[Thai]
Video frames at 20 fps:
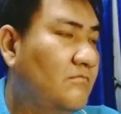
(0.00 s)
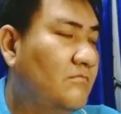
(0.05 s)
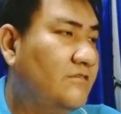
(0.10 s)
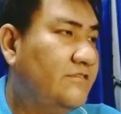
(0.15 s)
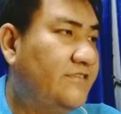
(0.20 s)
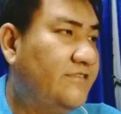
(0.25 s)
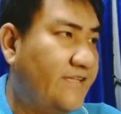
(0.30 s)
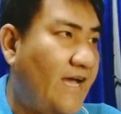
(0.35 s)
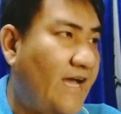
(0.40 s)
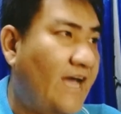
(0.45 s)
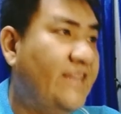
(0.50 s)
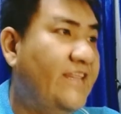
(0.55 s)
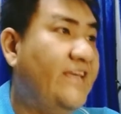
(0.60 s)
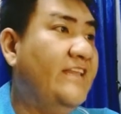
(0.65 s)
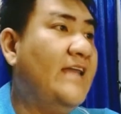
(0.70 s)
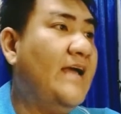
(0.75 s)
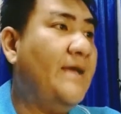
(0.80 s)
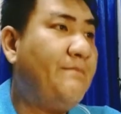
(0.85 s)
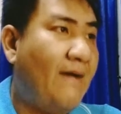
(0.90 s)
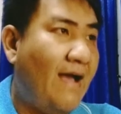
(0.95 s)
สถานี
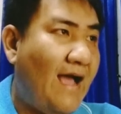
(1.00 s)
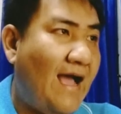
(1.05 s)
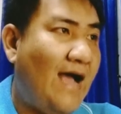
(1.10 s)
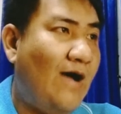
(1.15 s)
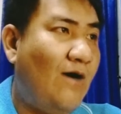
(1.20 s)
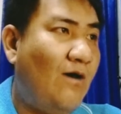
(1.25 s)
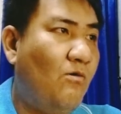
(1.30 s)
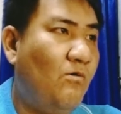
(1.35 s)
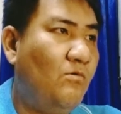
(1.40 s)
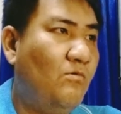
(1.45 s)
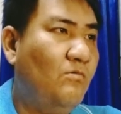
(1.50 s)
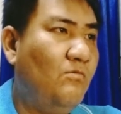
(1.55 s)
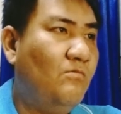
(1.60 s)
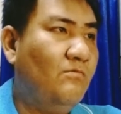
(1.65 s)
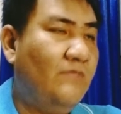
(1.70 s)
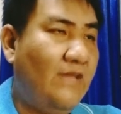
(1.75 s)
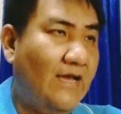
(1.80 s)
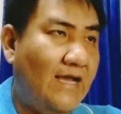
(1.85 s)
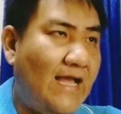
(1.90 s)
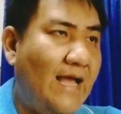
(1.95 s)
ลาดพร้าว
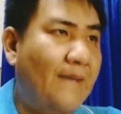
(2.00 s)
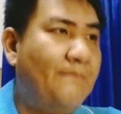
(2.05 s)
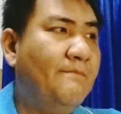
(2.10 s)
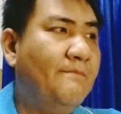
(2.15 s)
นะครับ